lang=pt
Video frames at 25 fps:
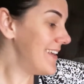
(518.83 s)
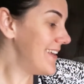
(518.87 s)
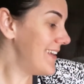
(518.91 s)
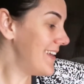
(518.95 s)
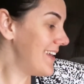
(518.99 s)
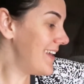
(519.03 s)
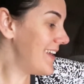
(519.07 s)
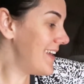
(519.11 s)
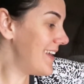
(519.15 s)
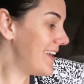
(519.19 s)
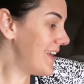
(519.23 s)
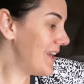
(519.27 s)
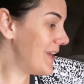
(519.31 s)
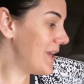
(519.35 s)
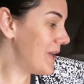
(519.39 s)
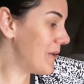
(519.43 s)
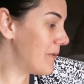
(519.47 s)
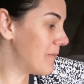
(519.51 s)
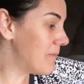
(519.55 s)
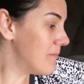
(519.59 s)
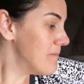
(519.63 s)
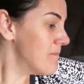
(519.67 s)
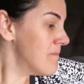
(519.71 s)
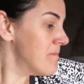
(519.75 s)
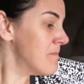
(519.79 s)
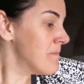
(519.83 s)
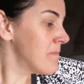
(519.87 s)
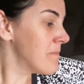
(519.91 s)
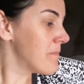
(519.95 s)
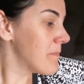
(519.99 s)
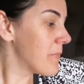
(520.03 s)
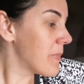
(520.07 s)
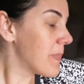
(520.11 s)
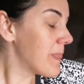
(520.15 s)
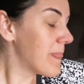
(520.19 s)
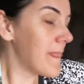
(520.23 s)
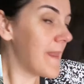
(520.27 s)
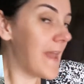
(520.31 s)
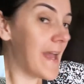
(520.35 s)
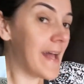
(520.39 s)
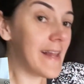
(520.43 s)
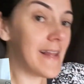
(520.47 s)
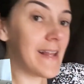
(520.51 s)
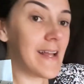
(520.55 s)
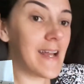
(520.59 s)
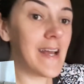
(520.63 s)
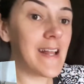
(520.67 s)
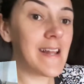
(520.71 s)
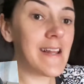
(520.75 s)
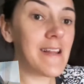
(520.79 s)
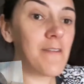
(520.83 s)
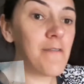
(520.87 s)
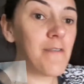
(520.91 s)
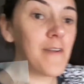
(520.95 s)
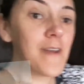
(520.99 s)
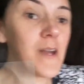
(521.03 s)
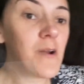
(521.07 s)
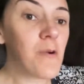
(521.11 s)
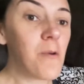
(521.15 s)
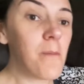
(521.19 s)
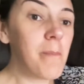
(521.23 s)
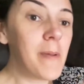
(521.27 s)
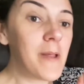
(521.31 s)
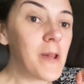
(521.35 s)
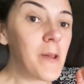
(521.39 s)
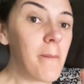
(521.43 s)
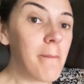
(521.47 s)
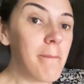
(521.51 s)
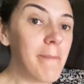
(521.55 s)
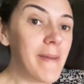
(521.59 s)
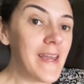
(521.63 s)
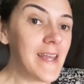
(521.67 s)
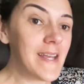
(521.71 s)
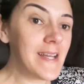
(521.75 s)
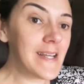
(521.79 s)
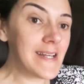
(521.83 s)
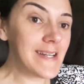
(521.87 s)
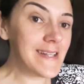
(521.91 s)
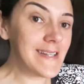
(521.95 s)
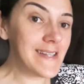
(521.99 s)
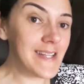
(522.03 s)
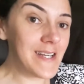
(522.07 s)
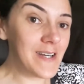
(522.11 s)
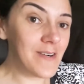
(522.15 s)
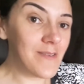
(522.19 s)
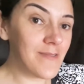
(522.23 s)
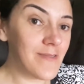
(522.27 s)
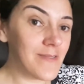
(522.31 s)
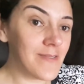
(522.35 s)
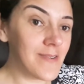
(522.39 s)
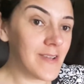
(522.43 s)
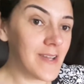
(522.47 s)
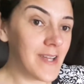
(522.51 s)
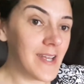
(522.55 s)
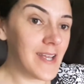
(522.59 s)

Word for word: E ela, ela fica com o pelo bem grandão.